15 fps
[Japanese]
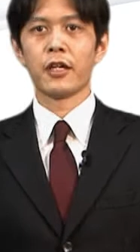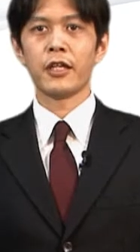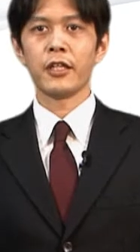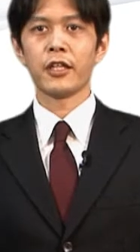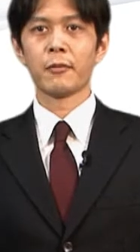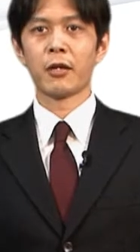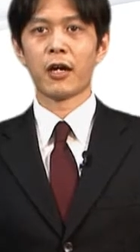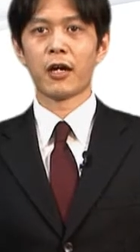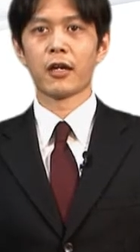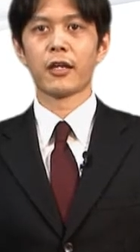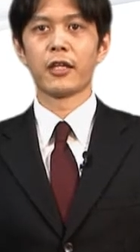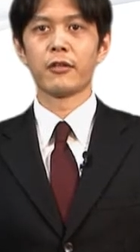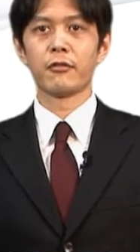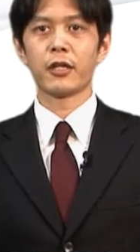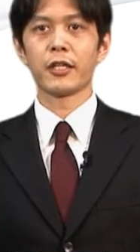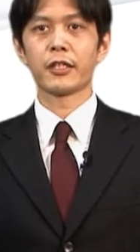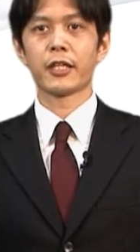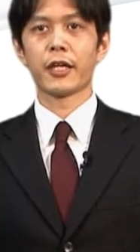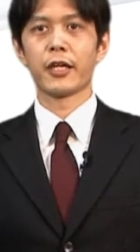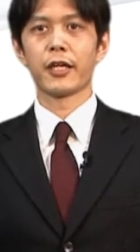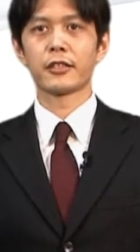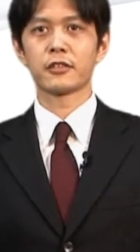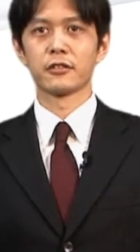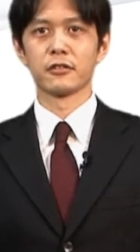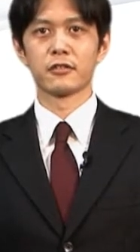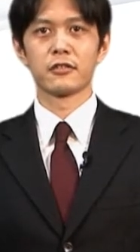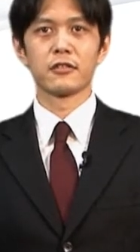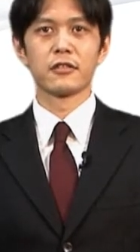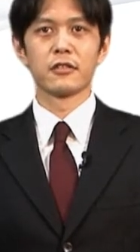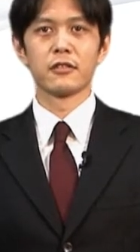エンデバー n y 1 0 s
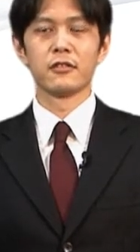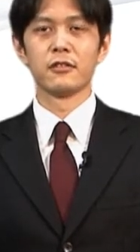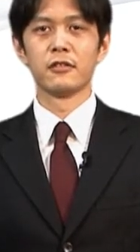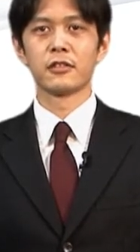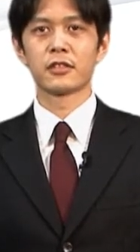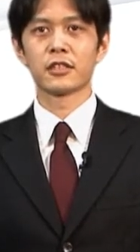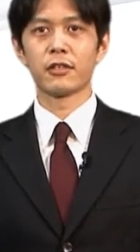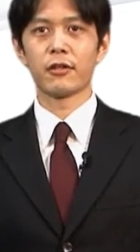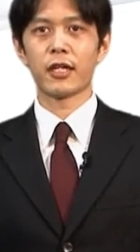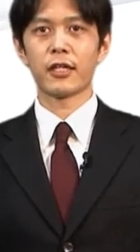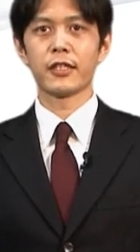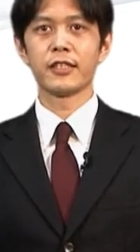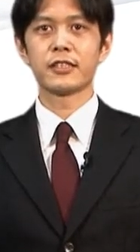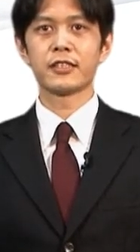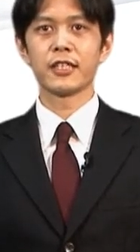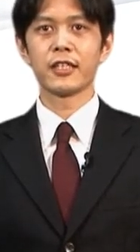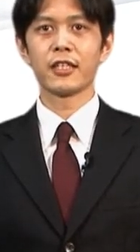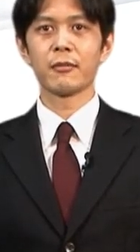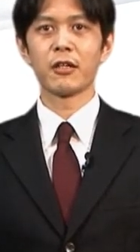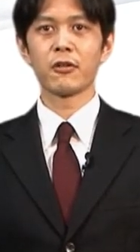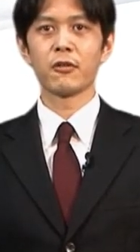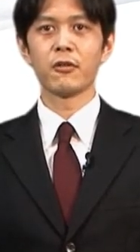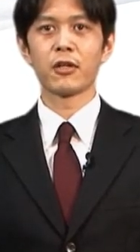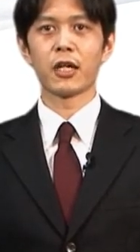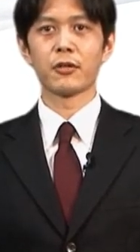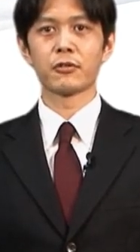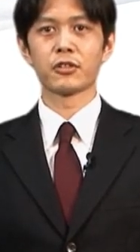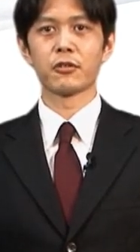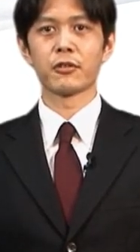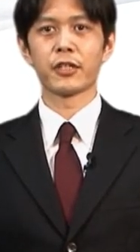薄さは1円玉硬貨
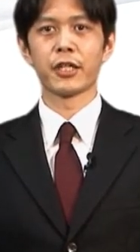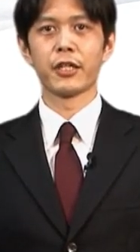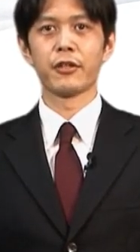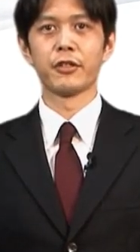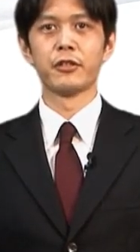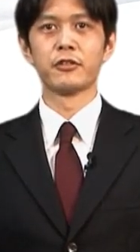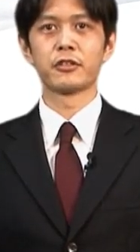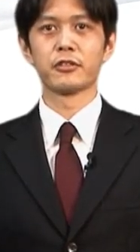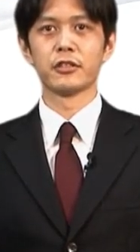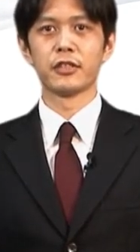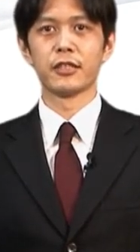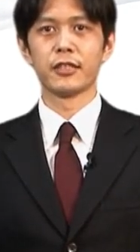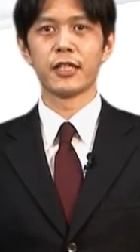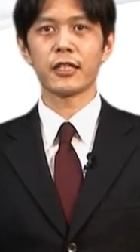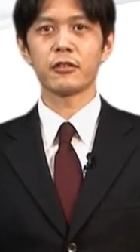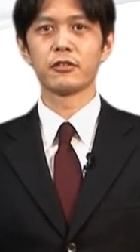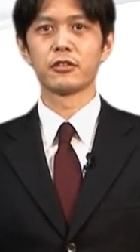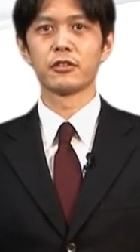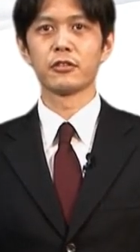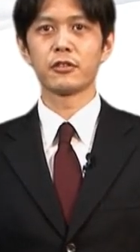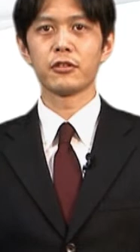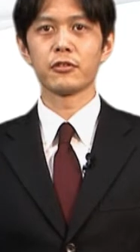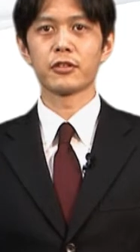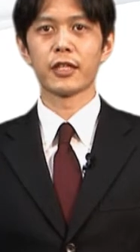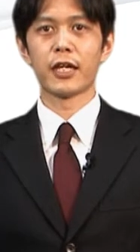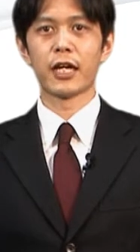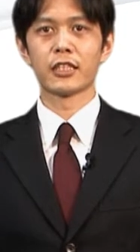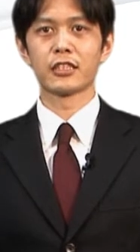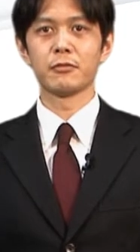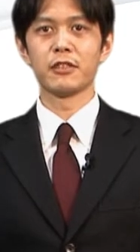の直径より薄い約
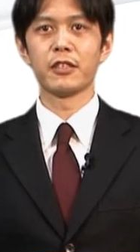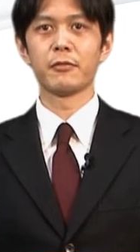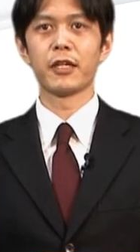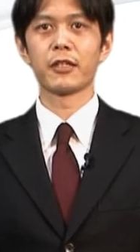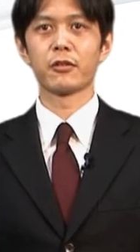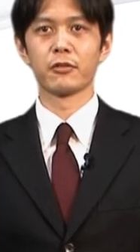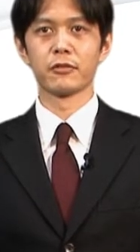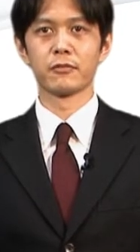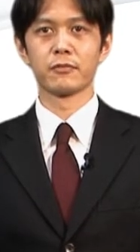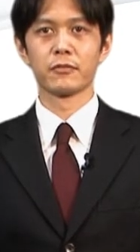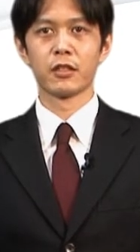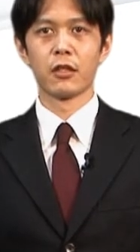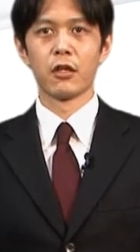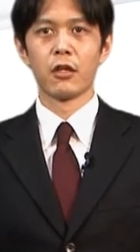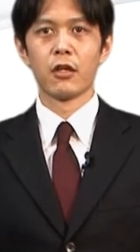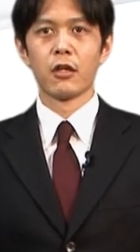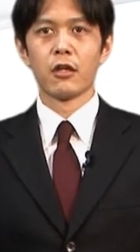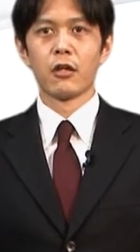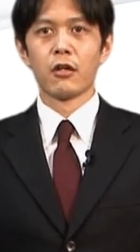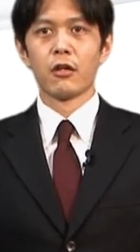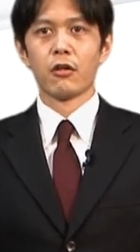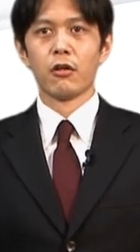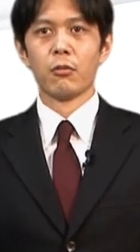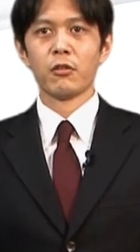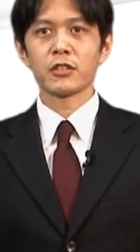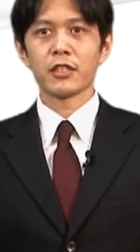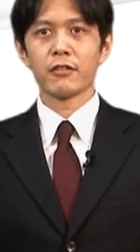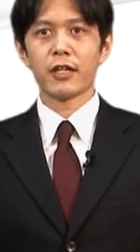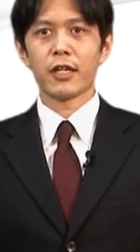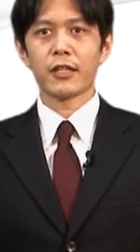19.8mm 重
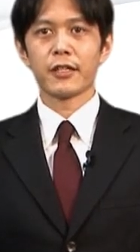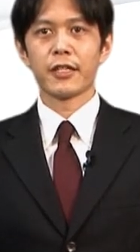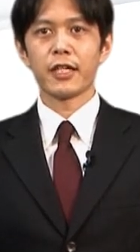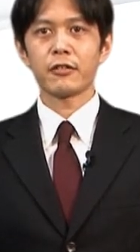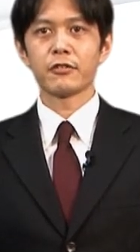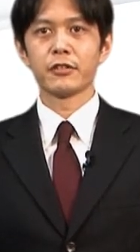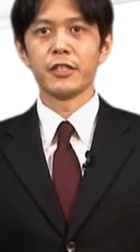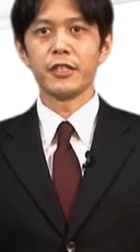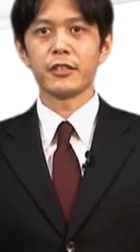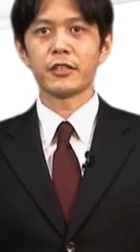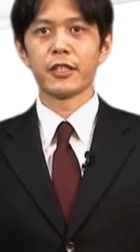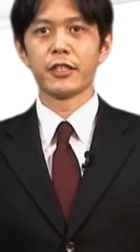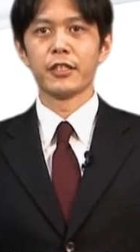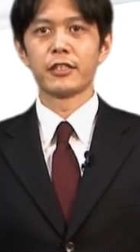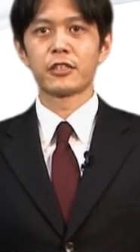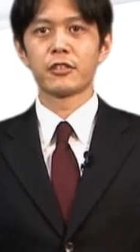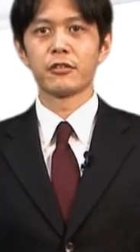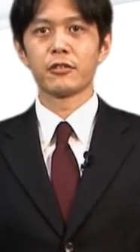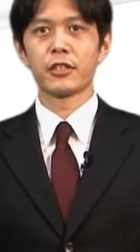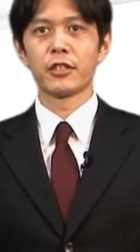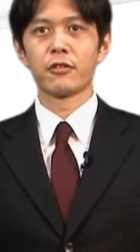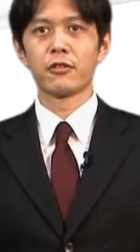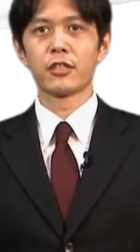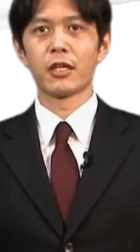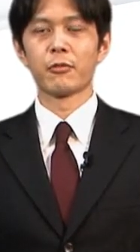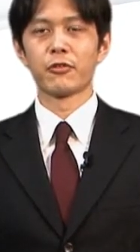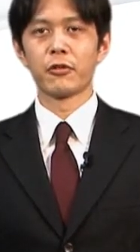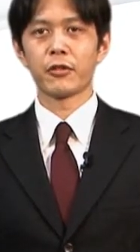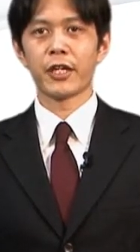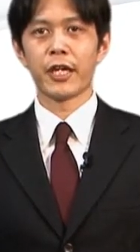さは約 1.19kg
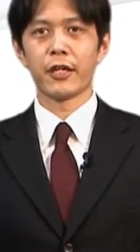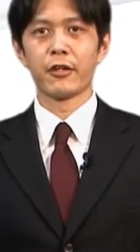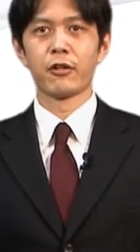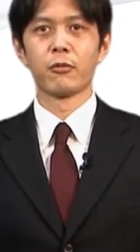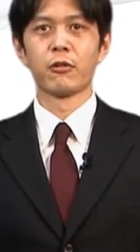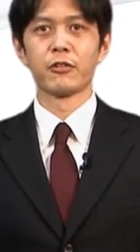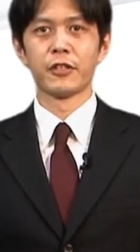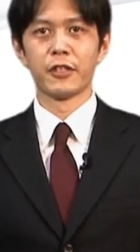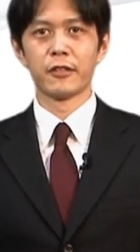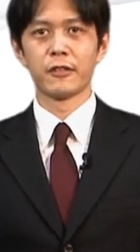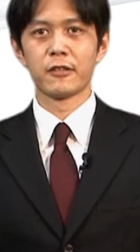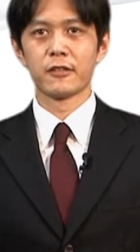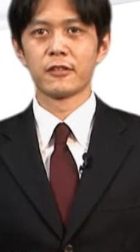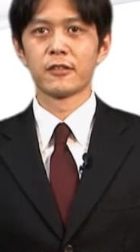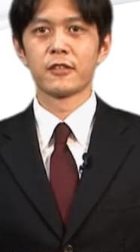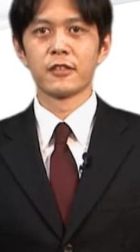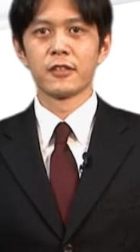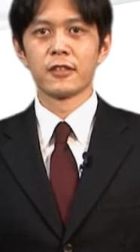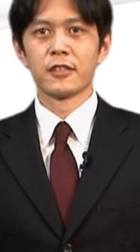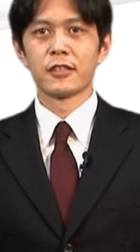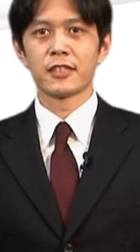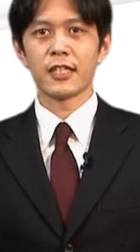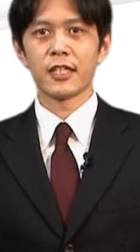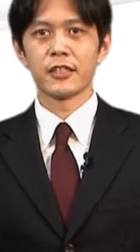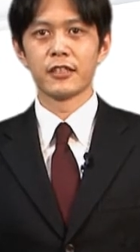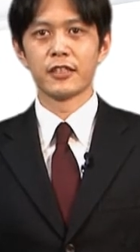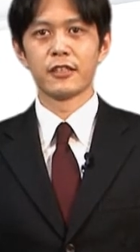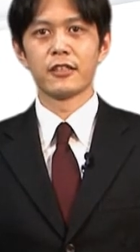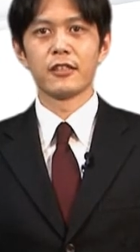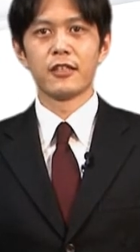の軽量ボディさら
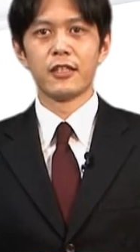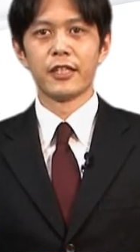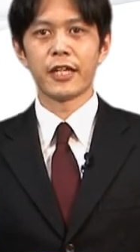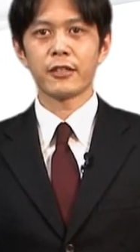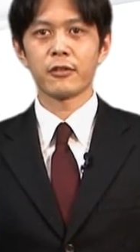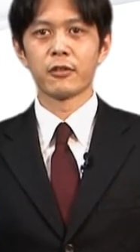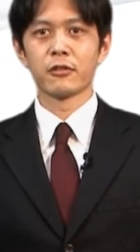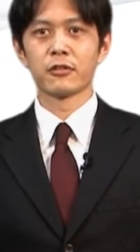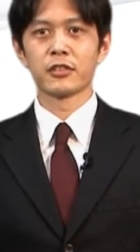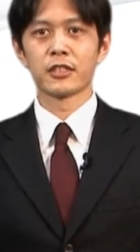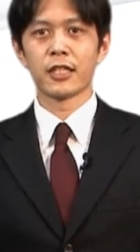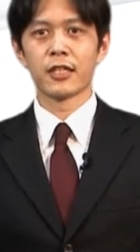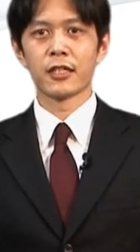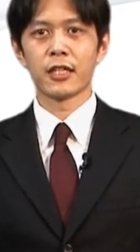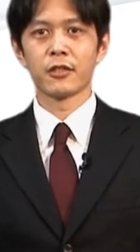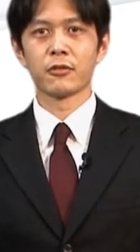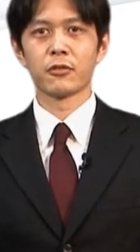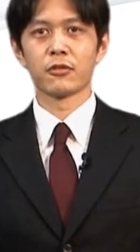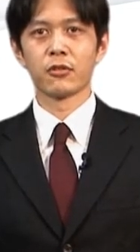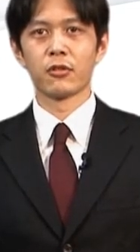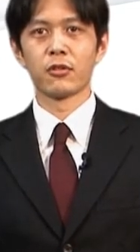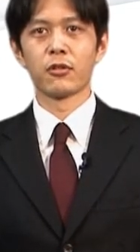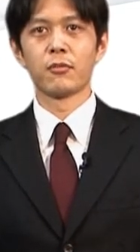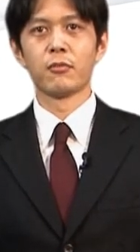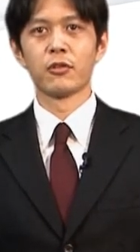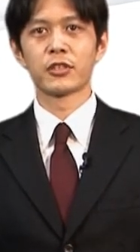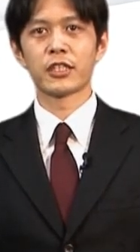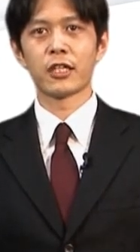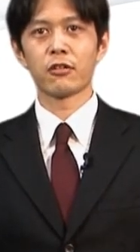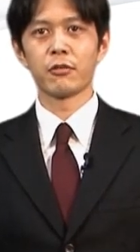に約6時間稼働と
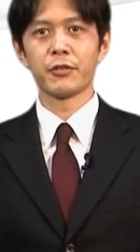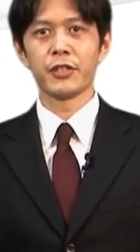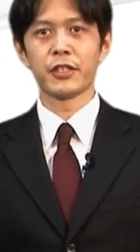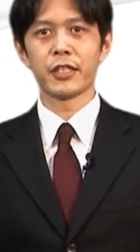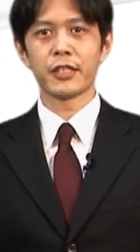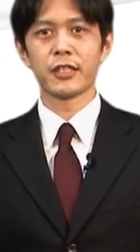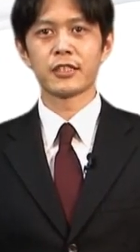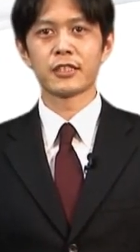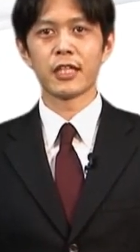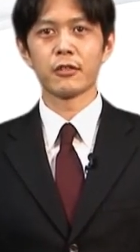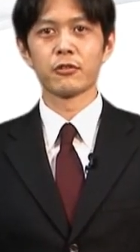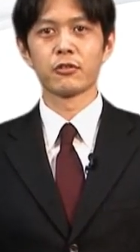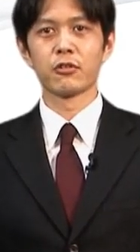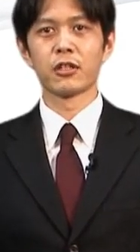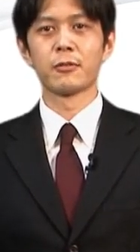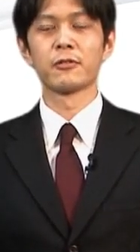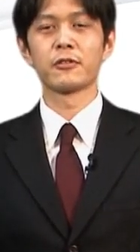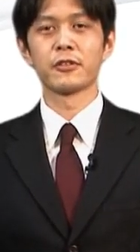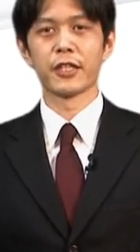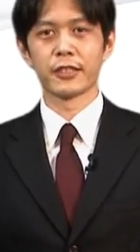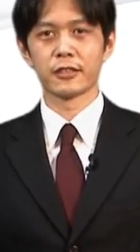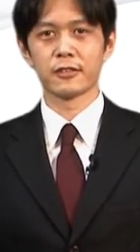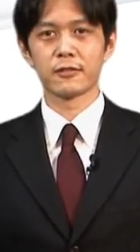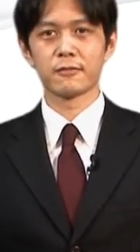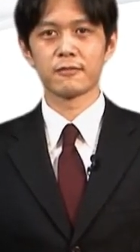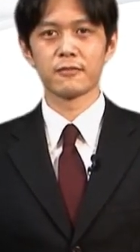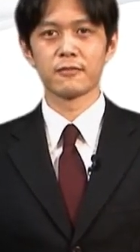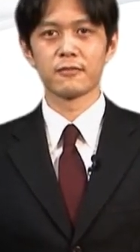持ち運びに適したウルトラブックです